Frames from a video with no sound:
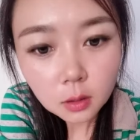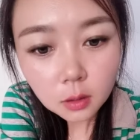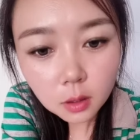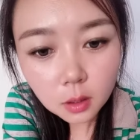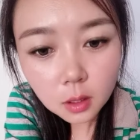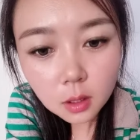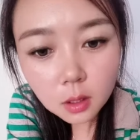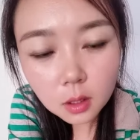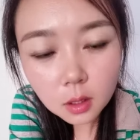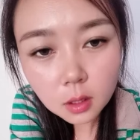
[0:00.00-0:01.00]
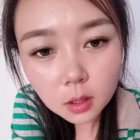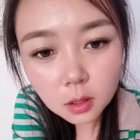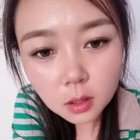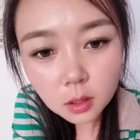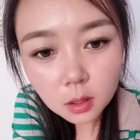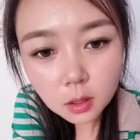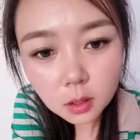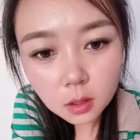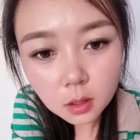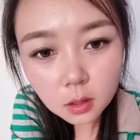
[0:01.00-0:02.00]
得嘞得
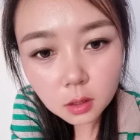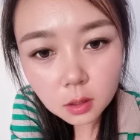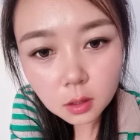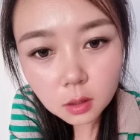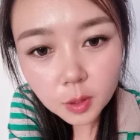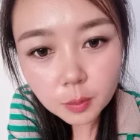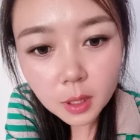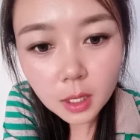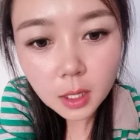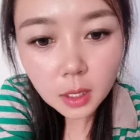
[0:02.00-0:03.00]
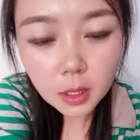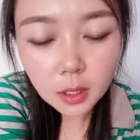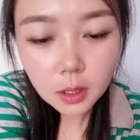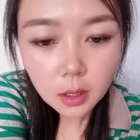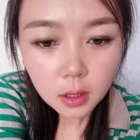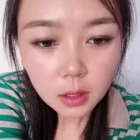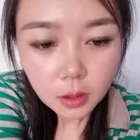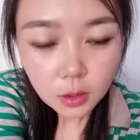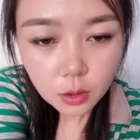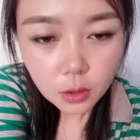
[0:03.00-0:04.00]
嘞得明白，
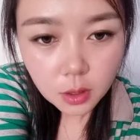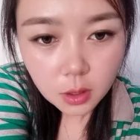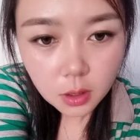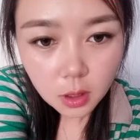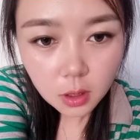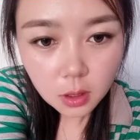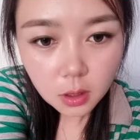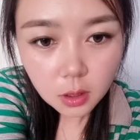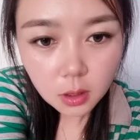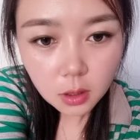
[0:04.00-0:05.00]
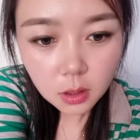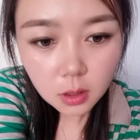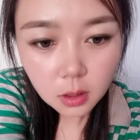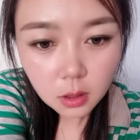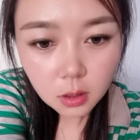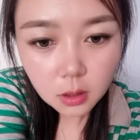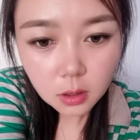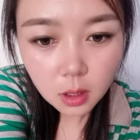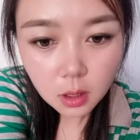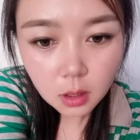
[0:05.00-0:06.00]
有些人一旦
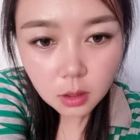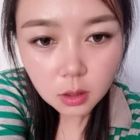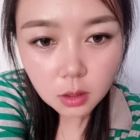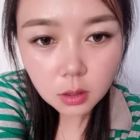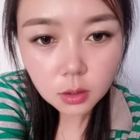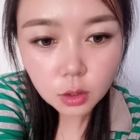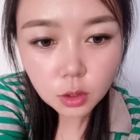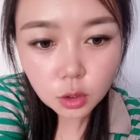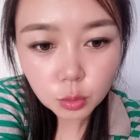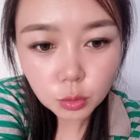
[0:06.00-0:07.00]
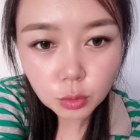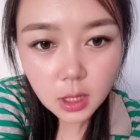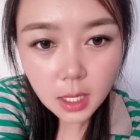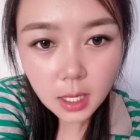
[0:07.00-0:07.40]
消失就不在。